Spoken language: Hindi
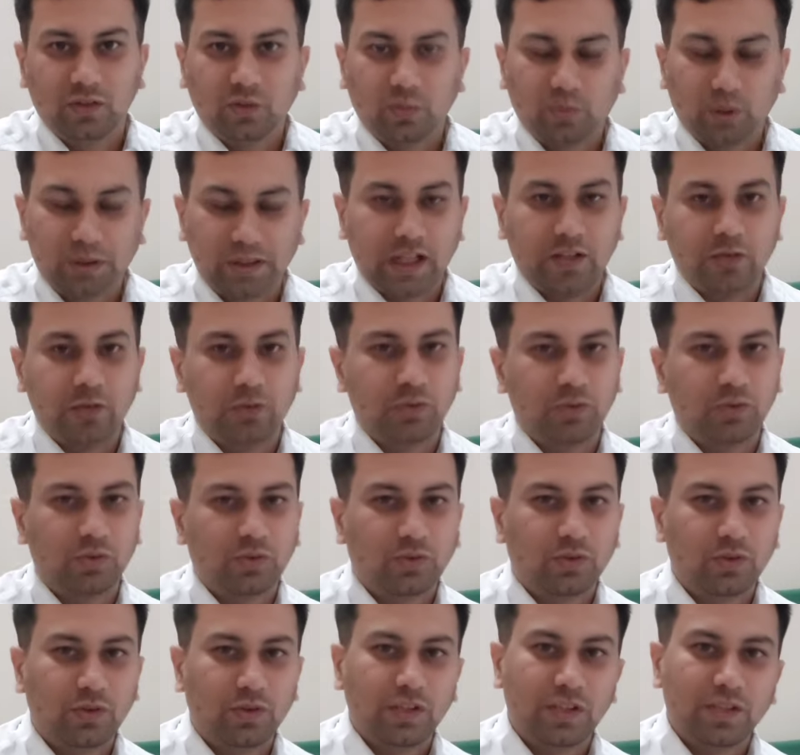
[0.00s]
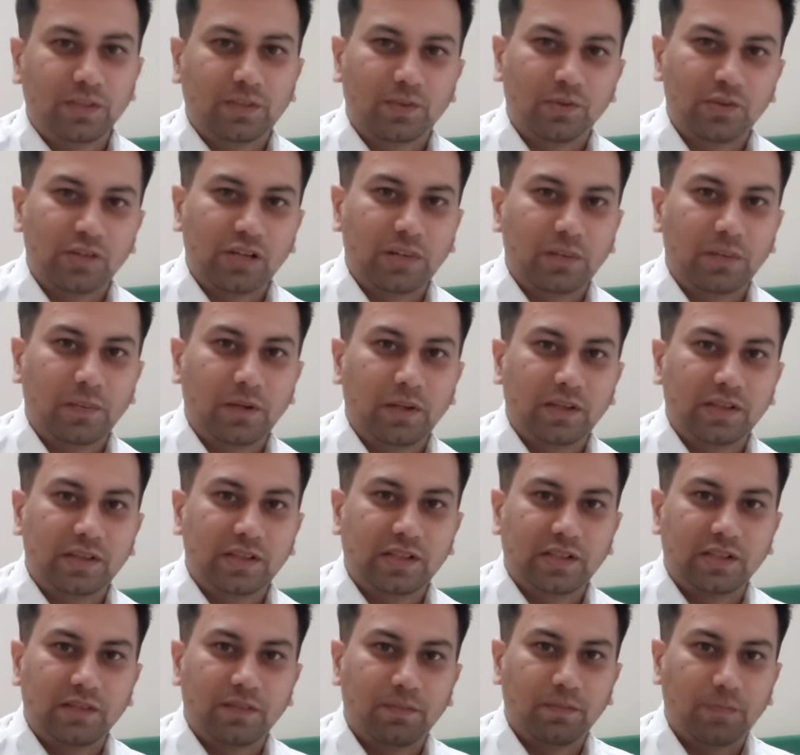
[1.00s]
तो बता दूं दोस्तों इस प्रोजेक्ट में
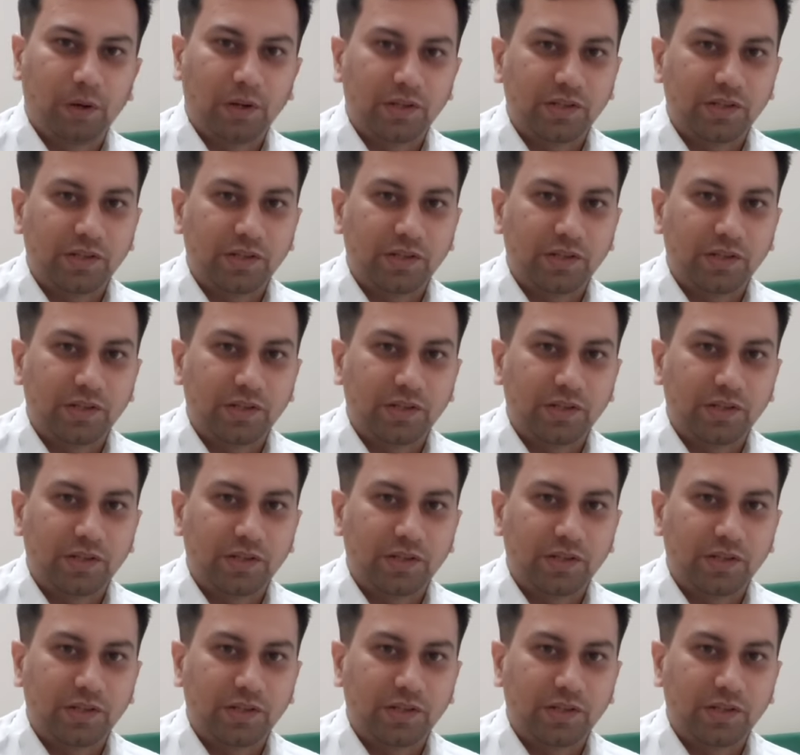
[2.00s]
सिर्फ